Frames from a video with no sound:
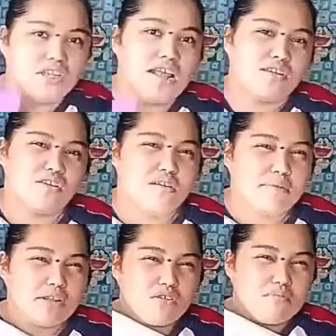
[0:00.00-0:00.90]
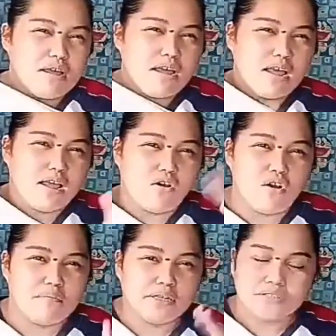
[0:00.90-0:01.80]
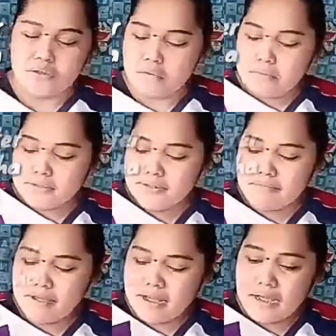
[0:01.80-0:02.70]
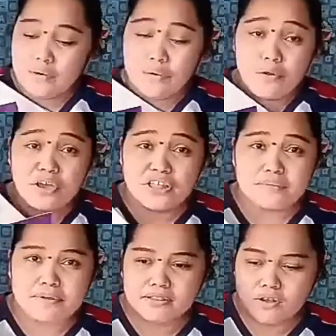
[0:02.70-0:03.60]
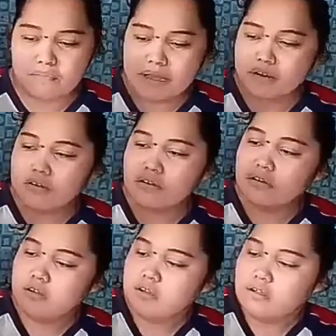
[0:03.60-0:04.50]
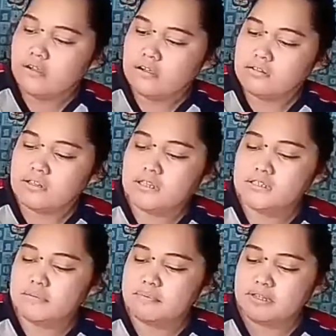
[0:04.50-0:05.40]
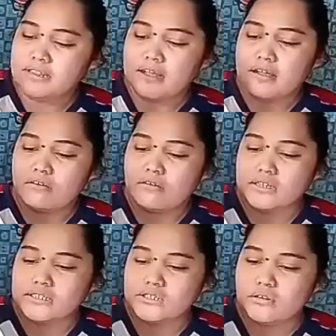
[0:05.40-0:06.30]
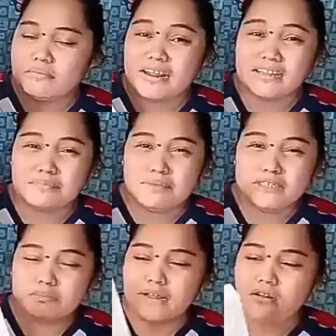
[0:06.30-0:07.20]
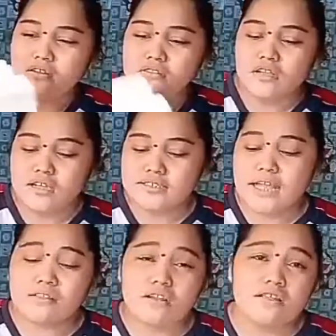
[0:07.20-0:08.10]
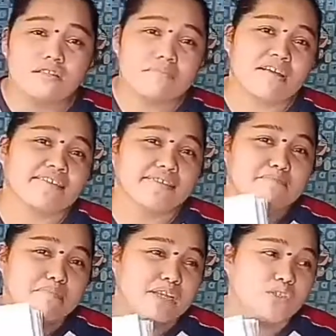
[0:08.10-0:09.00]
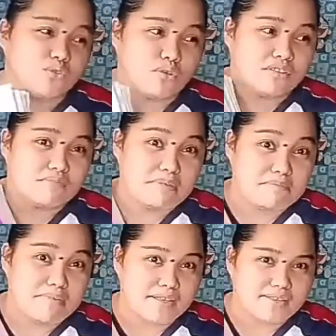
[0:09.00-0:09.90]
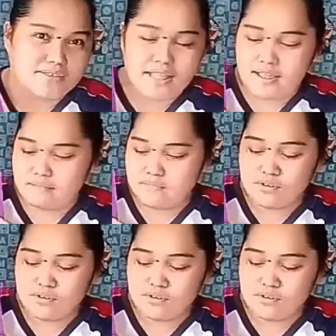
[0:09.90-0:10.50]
Chinek ko naman yung mga comment-comment ng mga ano, okay naman daw, pero na-disappoint lang ako kasi sobrang nipis. Pero Sakto lang naman kasi yung presyo, 25 pesos lang.